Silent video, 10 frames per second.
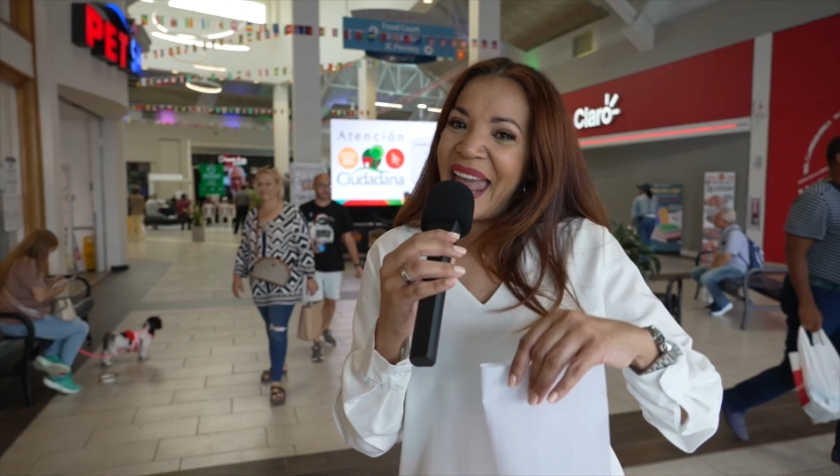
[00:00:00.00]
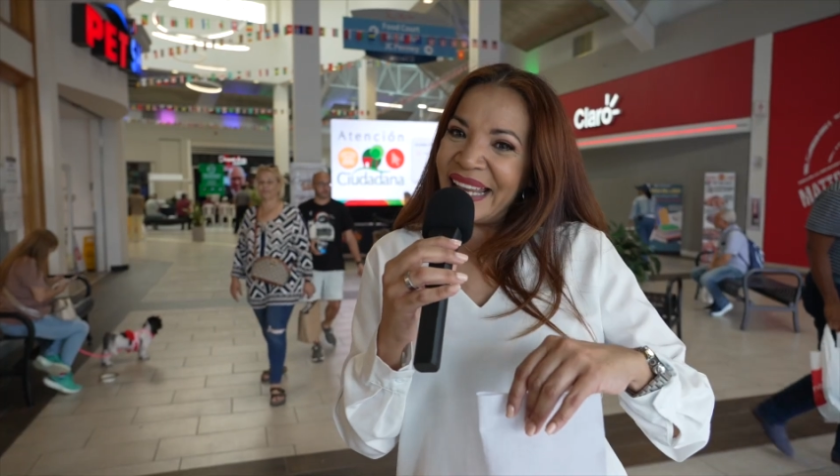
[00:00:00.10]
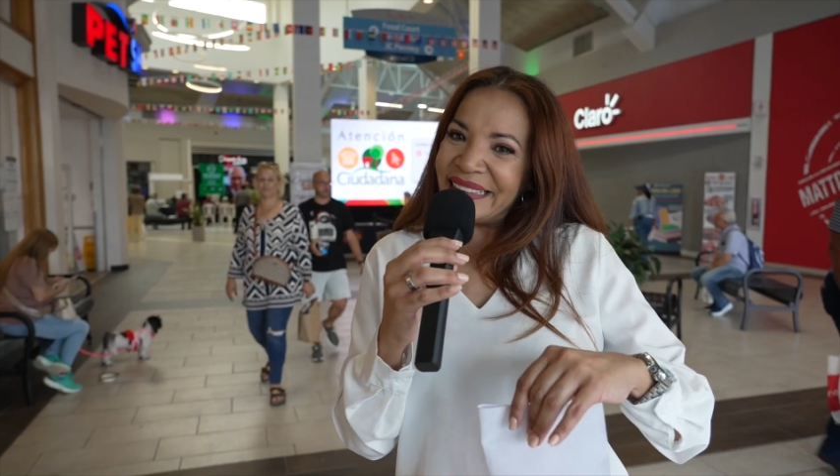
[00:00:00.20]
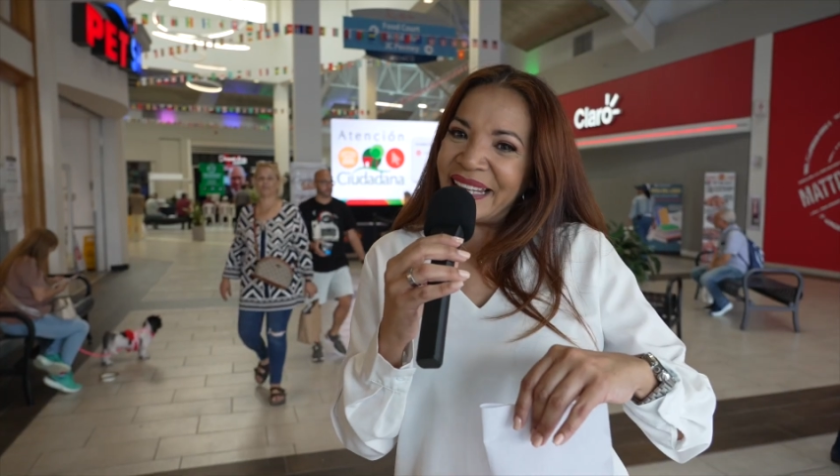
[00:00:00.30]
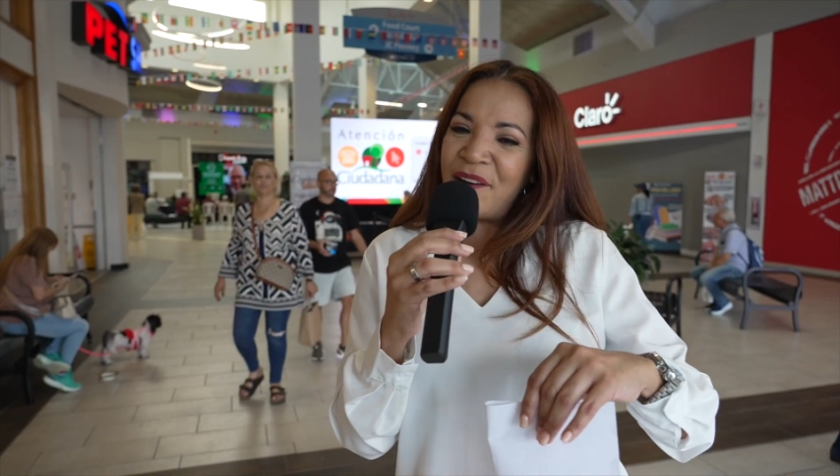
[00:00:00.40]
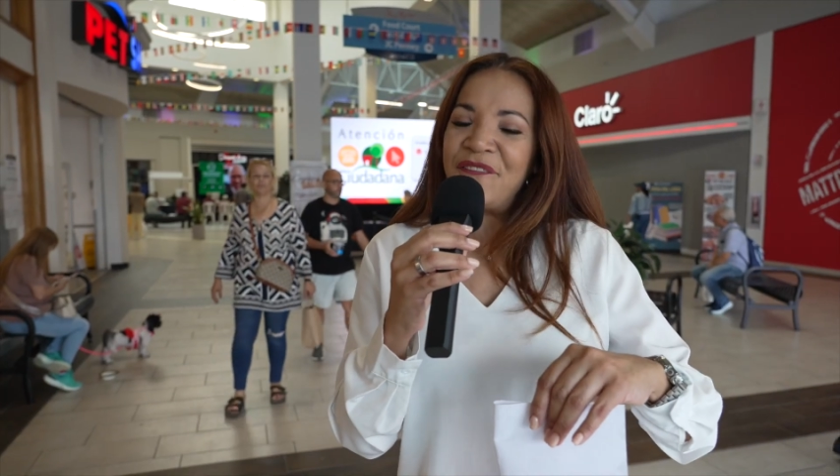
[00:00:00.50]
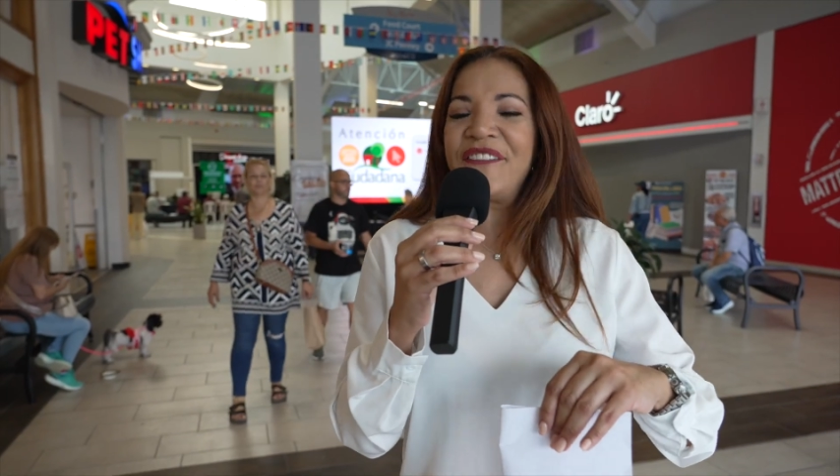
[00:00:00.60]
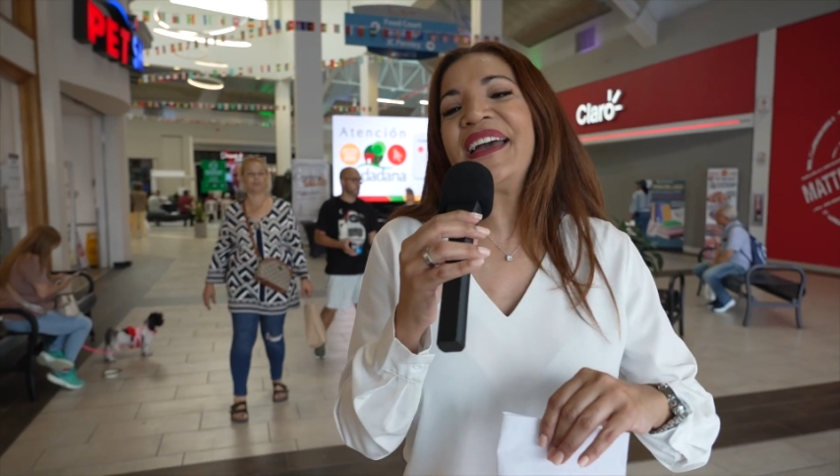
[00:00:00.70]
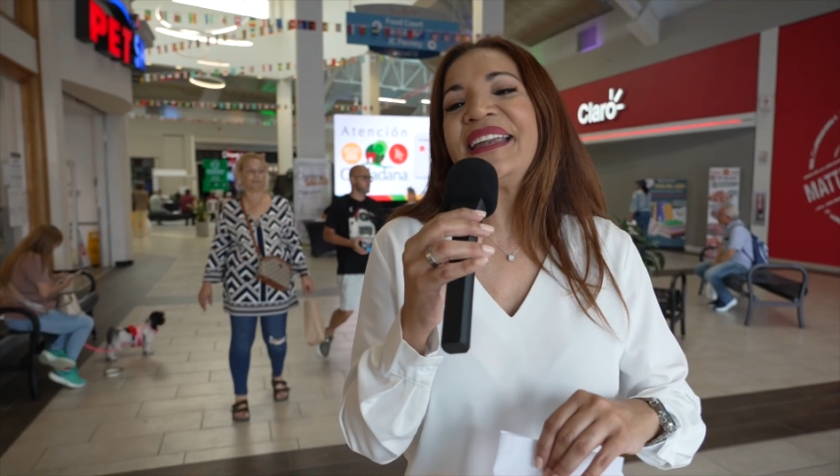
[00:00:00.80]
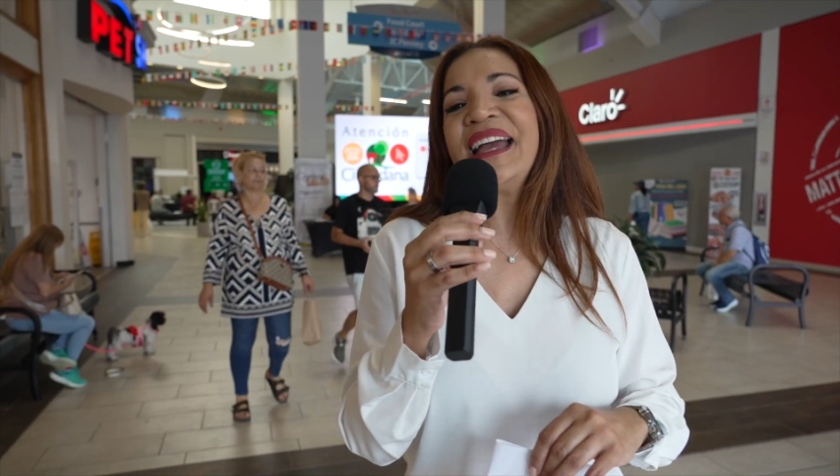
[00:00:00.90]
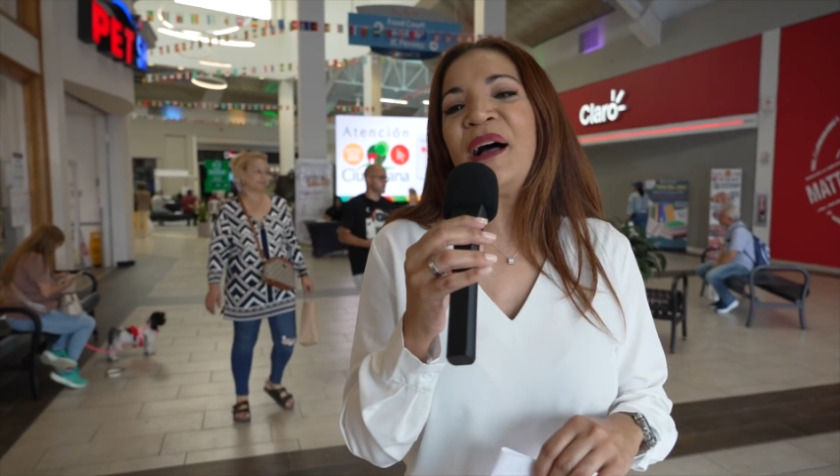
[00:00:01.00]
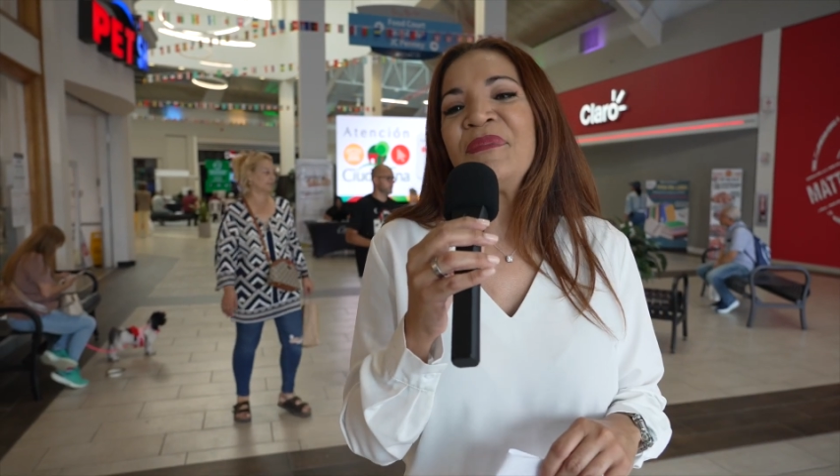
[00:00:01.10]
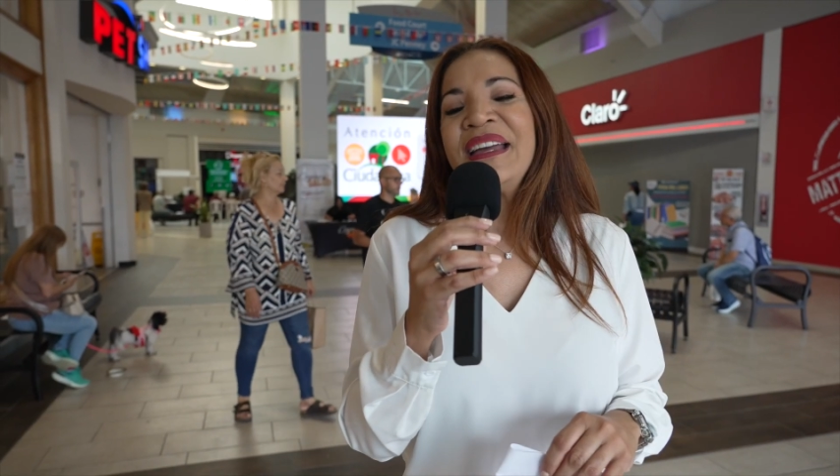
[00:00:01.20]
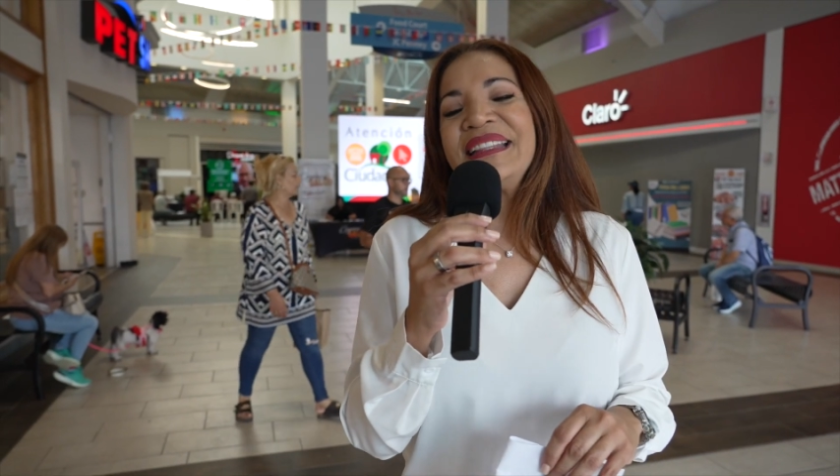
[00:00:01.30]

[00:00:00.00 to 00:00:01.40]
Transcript: esta feria